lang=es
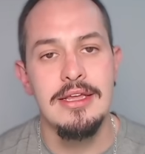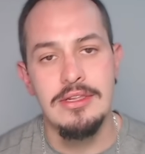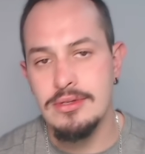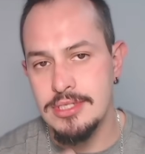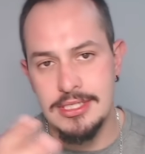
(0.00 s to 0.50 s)

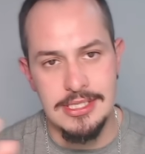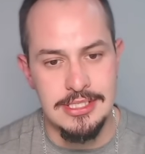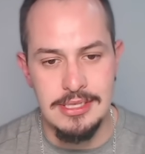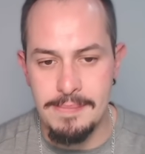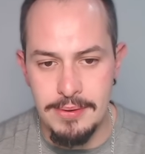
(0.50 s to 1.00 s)
No sé si
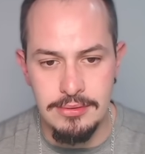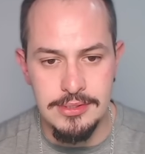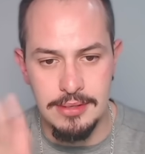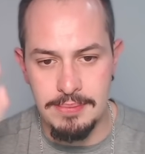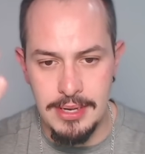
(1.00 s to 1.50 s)
se
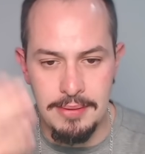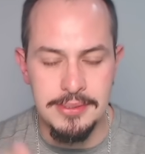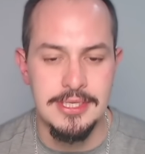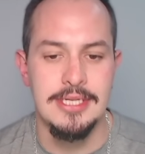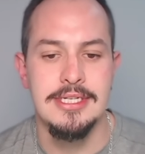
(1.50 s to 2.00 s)
pronuncia, pero vamos
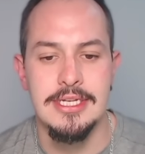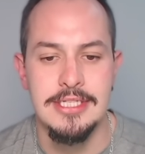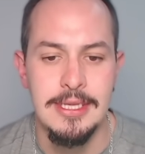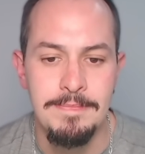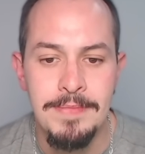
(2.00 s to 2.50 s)
a decir que
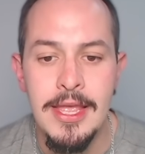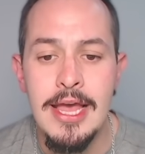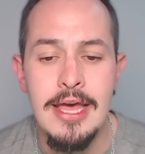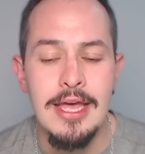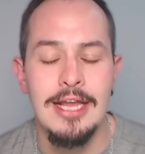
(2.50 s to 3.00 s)
sí
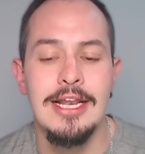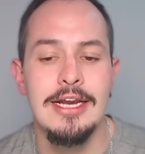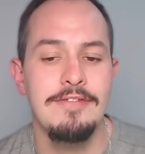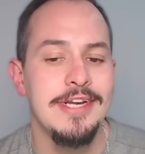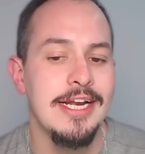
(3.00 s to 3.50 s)
en la
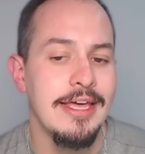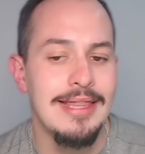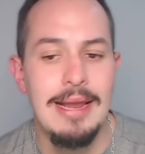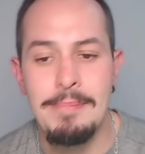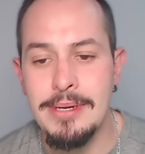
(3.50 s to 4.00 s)
refinería de
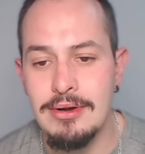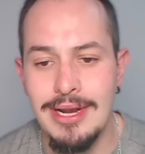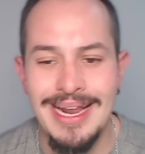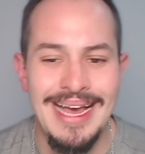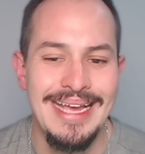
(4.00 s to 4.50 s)
la
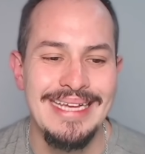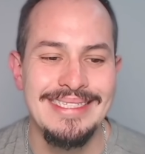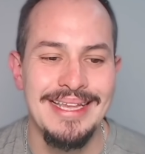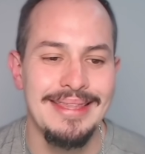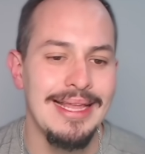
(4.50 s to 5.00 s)
petrolera
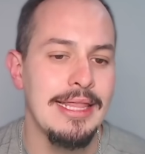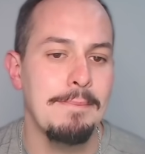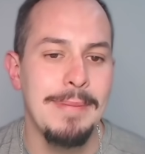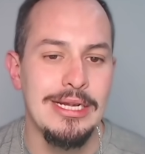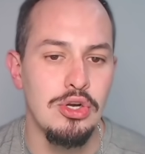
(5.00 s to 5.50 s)
estatal de
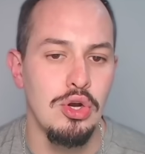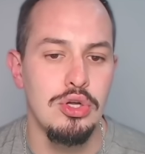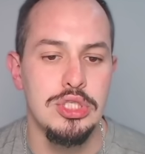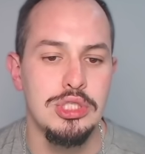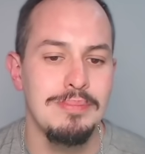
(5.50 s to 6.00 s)

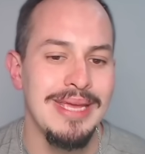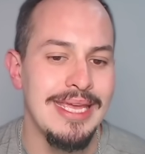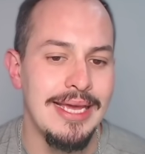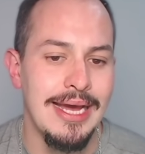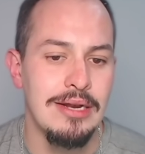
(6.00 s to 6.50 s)
petróleos
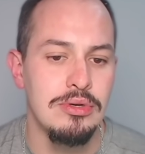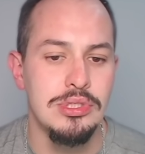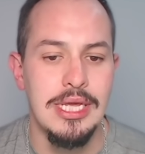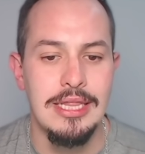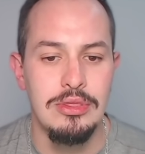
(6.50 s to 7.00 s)
mexicanos
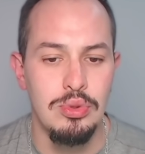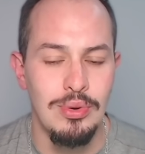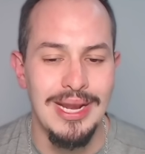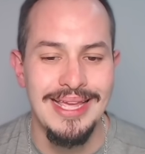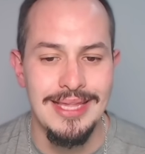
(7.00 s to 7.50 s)
en
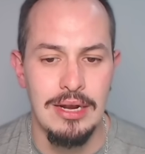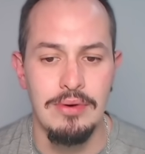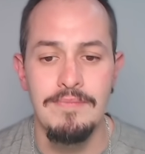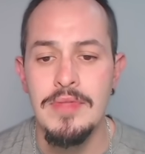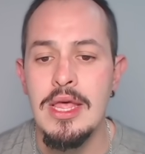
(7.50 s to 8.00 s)
Tula
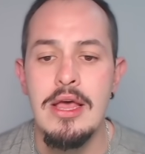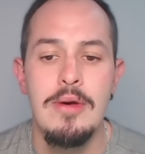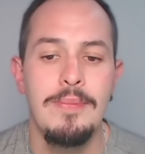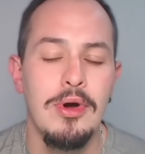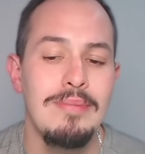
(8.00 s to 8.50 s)
Hidalgo,
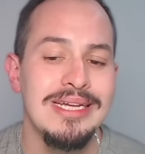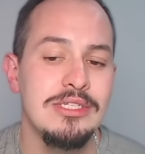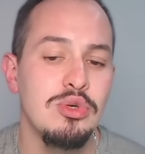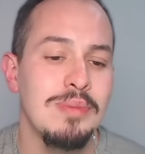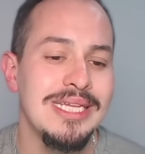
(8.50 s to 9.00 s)
poco más de
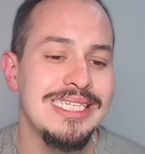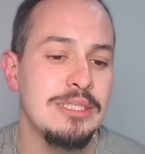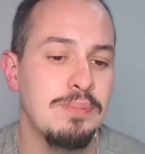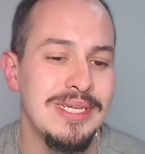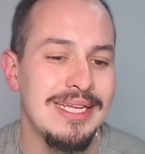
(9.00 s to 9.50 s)
un mes
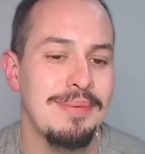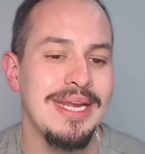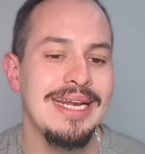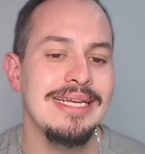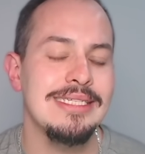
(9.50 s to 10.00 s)
después de haber
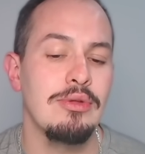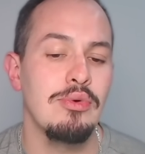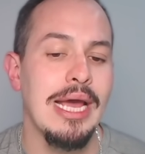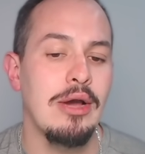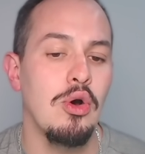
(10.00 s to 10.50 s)
iniciado
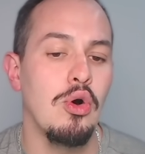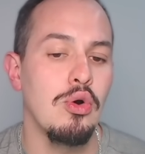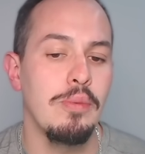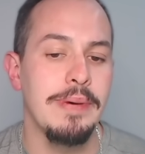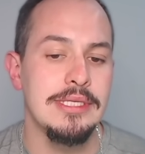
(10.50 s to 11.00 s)
una
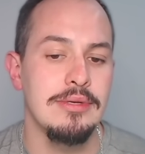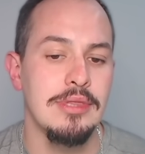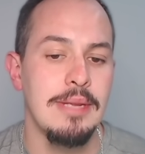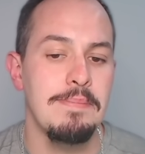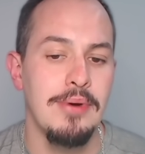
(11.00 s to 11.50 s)
ocupación
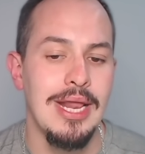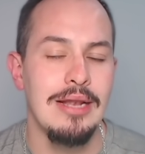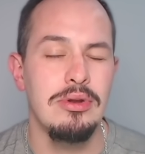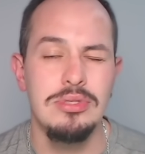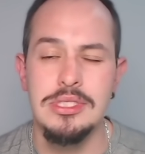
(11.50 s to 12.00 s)
temporal.
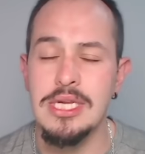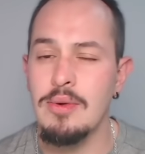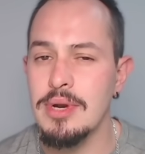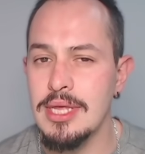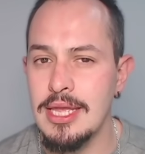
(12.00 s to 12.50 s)
No sé si se
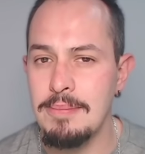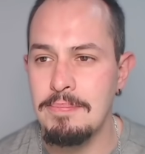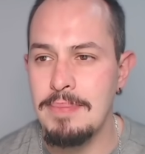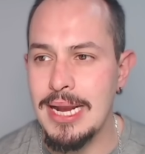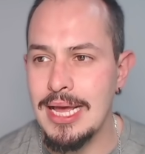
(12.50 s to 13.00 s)
que
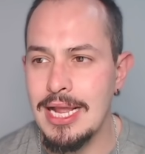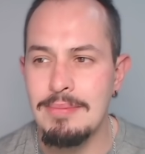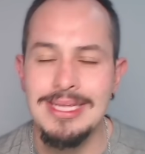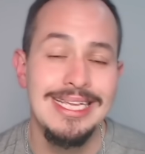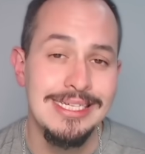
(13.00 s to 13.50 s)
para el
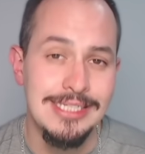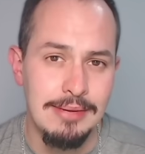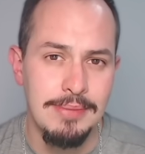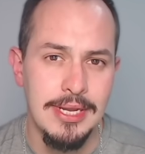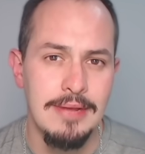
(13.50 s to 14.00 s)
mes de
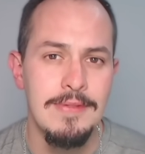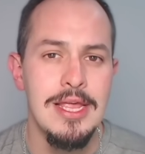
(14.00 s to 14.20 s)
diciembre